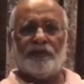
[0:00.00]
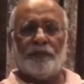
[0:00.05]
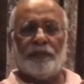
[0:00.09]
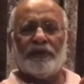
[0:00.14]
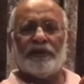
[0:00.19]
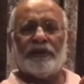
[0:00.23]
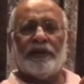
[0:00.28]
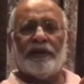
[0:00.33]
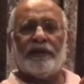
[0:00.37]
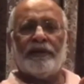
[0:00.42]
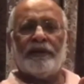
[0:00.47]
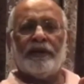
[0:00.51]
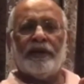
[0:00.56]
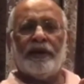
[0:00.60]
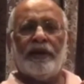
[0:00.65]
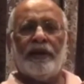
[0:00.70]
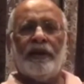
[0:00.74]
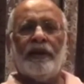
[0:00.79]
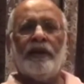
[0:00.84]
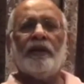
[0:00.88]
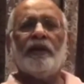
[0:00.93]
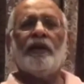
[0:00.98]
जिम्मेदारी
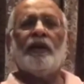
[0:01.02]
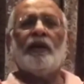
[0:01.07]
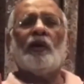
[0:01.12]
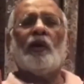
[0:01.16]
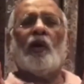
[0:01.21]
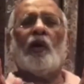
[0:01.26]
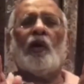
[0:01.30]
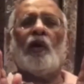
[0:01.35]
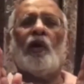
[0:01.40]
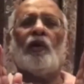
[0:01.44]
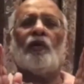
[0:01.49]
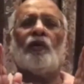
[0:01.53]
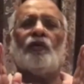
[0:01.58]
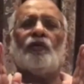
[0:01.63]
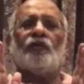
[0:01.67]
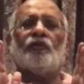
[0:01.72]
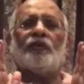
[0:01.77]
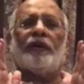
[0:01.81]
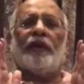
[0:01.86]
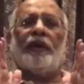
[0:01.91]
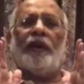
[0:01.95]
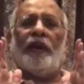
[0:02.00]
है और
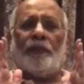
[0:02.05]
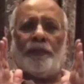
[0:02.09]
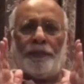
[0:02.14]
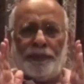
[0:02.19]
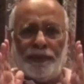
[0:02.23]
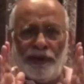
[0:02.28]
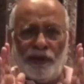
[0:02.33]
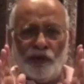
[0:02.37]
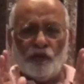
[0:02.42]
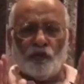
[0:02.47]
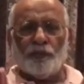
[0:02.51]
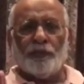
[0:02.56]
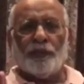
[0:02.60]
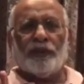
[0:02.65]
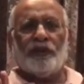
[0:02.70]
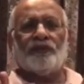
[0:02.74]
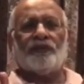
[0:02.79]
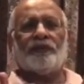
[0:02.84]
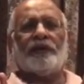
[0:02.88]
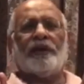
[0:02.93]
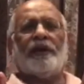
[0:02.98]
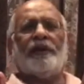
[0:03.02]
उसके अपने ऊपर
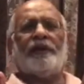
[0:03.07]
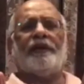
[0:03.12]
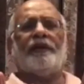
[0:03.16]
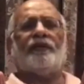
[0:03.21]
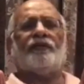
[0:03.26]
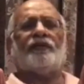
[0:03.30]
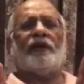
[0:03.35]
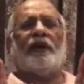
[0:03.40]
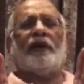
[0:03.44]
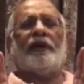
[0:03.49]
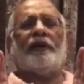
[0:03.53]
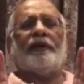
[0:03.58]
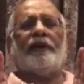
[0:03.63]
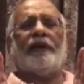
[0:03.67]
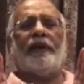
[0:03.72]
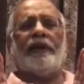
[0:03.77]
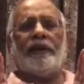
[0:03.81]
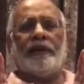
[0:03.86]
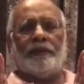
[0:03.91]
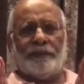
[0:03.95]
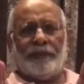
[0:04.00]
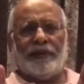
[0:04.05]
इसका इहसार
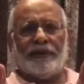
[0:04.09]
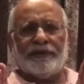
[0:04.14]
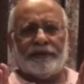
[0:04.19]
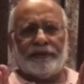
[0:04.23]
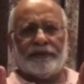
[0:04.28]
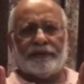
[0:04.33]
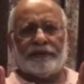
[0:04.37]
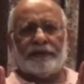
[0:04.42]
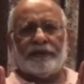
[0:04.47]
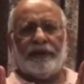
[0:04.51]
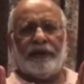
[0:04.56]
है डिपेंड करता